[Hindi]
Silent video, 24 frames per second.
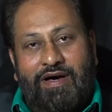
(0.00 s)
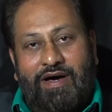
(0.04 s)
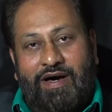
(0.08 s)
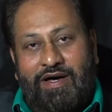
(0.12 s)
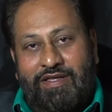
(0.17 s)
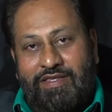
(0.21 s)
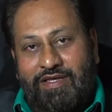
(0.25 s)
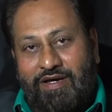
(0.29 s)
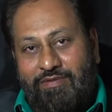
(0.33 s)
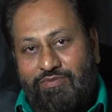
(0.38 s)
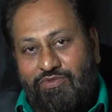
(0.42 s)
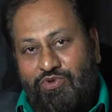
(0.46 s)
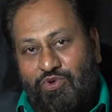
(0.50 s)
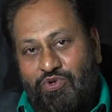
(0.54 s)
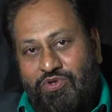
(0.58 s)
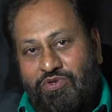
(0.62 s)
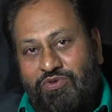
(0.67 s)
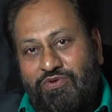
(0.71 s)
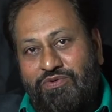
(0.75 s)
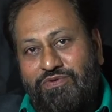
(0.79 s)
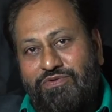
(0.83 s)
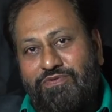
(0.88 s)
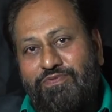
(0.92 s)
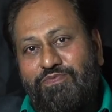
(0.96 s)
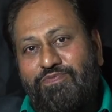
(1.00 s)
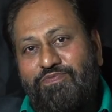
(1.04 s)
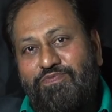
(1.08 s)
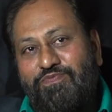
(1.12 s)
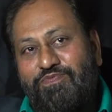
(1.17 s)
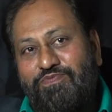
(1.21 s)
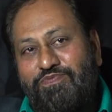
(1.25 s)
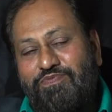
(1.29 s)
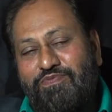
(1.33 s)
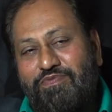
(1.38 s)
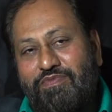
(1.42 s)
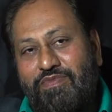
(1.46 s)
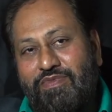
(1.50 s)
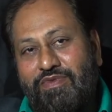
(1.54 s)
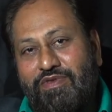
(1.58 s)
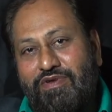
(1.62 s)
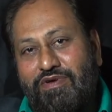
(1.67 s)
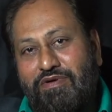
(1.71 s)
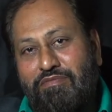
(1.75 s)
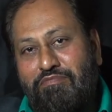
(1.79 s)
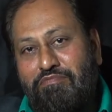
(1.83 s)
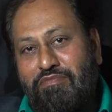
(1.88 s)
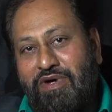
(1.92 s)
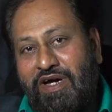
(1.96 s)
आदाब दोस्तों
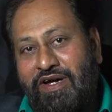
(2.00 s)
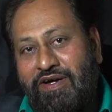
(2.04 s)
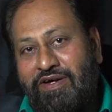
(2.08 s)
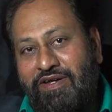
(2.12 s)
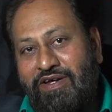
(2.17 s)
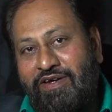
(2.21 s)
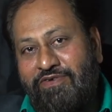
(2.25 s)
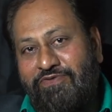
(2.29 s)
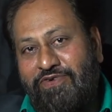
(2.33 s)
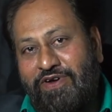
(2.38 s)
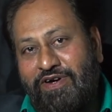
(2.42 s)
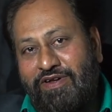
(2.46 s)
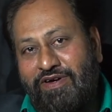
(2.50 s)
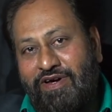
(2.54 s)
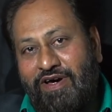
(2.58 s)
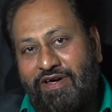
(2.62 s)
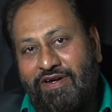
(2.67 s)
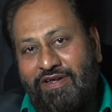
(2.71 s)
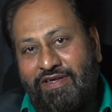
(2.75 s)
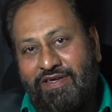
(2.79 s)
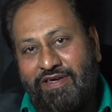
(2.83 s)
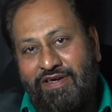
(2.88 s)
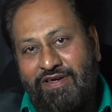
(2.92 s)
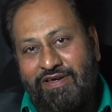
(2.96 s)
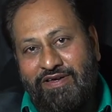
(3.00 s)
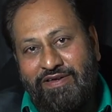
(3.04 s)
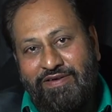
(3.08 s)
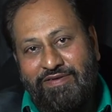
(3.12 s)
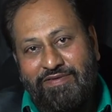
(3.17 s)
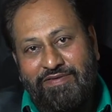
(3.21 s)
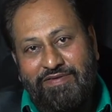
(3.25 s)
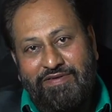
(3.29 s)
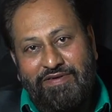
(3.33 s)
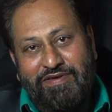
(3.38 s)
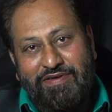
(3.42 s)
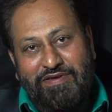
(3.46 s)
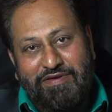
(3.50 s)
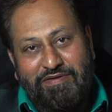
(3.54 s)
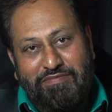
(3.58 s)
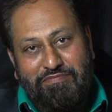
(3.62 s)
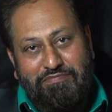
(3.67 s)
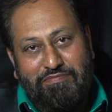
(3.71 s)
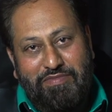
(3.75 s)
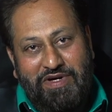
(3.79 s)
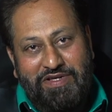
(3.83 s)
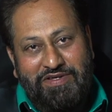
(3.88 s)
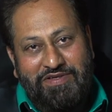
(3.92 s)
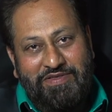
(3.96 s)
मैं इंडियन फनकार के
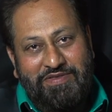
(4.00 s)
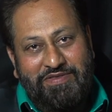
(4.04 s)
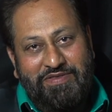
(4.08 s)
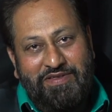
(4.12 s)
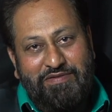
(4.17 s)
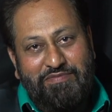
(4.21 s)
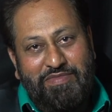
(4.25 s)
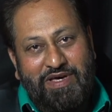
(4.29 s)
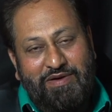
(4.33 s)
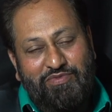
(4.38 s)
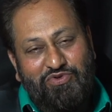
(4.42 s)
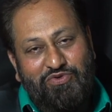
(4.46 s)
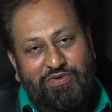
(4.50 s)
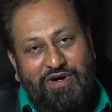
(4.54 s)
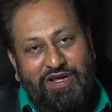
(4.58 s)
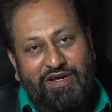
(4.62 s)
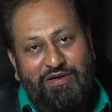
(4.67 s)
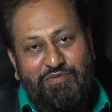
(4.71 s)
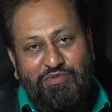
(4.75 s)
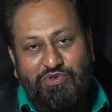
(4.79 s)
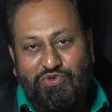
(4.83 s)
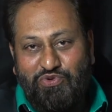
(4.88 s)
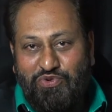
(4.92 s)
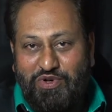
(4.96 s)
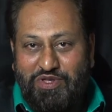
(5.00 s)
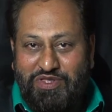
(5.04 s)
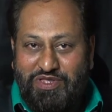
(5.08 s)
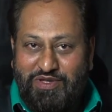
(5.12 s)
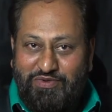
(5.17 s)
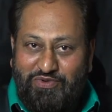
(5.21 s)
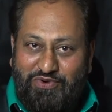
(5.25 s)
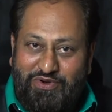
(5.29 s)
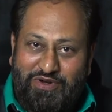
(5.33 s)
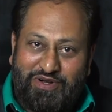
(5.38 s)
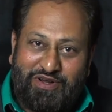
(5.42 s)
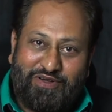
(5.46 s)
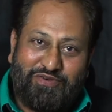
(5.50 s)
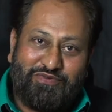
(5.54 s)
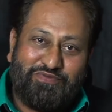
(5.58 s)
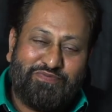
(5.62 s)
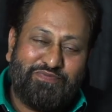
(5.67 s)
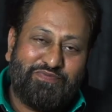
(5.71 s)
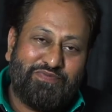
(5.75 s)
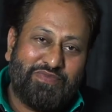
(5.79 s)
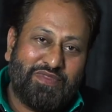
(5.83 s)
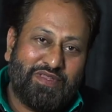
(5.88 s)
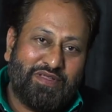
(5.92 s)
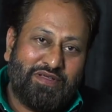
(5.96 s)
मंच से महबूब आलम सूरत से बोल रहा हूँ
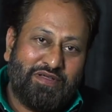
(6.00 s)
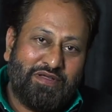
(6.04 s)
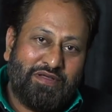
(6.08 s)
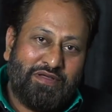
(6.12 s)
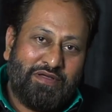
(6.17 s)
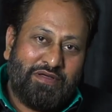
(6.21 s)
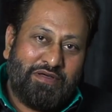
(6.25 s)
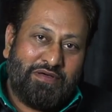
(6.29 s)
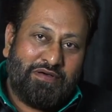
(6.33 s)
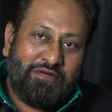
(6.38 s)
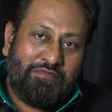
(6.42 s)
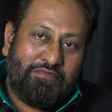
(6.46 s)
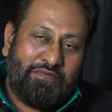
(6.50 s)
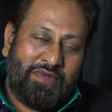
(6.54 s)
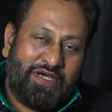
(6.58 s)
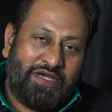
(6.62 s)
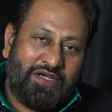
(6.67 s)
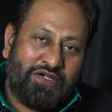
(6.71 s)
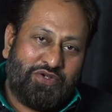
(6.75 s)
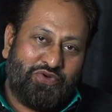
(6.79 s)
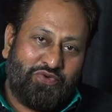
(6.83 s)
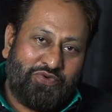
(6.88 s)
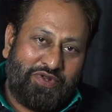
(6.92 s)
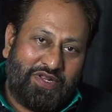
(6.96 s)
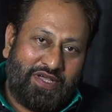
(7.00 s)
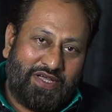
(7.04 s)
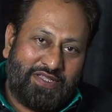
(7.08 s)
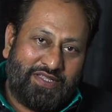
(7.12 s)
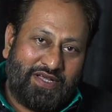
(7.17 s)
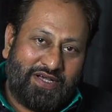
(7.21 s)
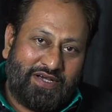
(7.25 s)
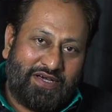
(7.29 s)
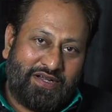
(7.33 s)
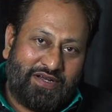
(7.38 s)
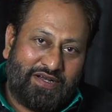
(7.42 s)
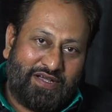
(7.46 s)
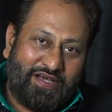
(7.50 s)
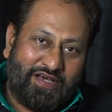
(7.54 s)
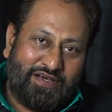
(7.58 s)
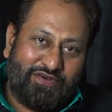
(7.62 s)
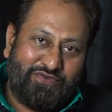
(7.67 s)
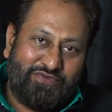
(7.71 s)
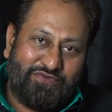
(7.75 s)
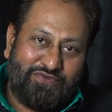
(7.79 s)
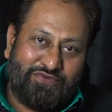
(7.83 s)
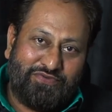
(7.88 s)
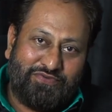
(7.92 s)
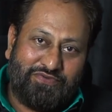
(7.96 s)
मैं शुक्रिया अदा कर रहा
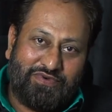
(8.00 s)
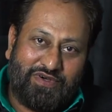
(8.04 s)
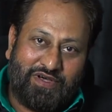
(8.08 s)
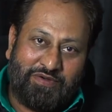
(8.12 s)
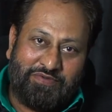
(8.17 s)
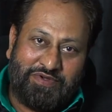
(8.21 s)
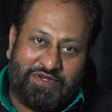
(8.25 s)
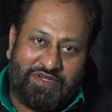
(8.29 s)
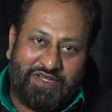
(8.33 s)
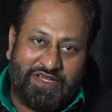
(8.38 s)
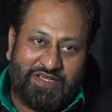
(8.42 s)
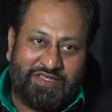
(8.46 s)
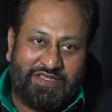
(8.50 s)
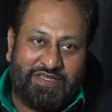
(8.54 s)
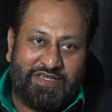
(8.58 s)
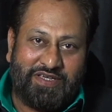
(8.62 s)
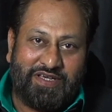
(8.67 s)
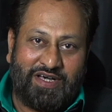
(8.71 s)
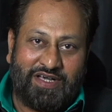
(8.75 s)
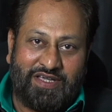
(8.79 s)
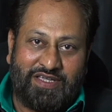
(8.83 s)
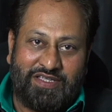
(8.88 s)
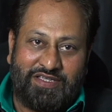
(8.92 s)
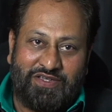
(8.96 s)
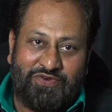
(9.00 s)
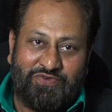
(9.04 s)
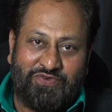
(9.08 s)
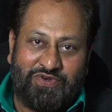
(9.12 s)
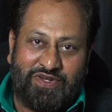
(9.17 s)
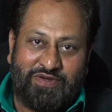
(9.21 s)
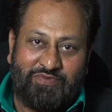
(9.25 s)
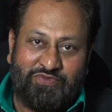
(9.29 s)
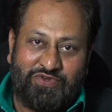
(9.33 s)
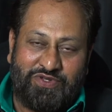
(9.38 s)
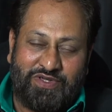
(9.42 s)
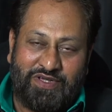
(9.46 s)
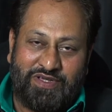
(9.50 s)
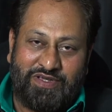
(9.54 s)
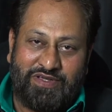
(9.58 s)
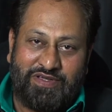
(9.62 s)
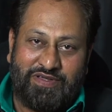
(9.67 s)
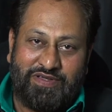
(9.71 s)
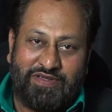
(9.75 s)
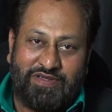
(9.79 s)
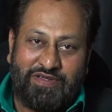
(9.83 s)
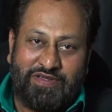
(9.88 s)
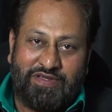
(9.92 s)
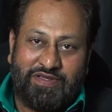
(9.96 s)
हूँ अभिषेक जी का कि जिन्होंने मुझे
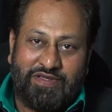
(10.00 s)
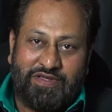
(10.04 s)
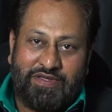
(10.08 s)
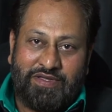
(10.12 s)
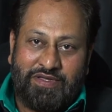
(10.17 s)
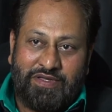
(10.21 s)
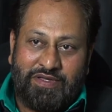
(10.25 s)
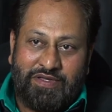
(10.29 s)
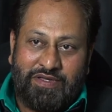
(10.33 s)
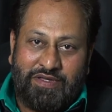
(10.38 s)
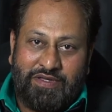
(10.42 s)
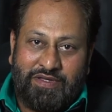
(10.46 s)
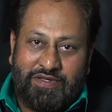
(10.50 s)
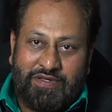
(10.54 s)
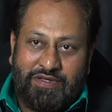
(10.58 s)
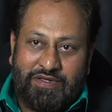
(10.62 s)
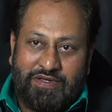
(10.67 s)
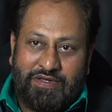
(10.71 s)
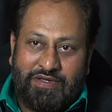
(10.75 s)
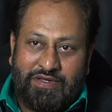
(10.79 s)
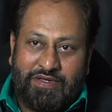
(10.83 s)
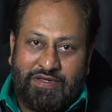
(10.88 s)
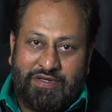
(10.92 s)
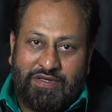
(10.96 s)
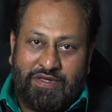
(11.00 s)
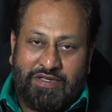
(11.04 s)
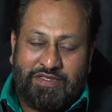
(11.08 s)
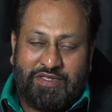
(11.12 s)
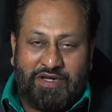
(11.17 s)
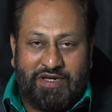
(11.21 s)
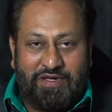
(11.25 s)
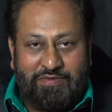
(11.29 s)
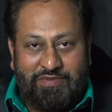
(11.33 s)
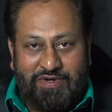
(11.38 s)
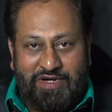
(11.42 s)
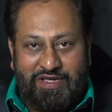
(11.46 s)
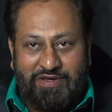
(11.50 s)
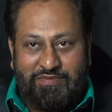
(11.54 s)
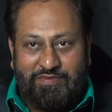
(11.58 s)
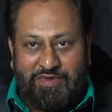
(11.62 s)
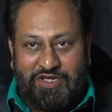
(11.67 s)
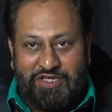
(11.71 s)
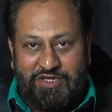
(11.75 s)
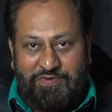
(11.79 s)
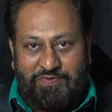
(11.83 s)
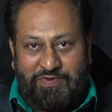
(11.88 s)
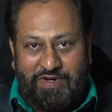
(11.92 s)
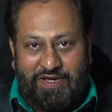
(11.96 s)
इतने बड़े
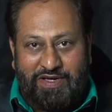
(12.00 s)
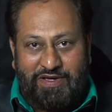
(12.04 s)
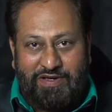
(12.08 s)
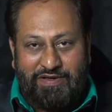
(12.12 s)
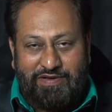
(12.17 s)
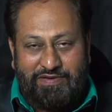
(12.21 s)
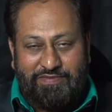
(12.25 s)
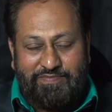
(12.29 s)
मंच पे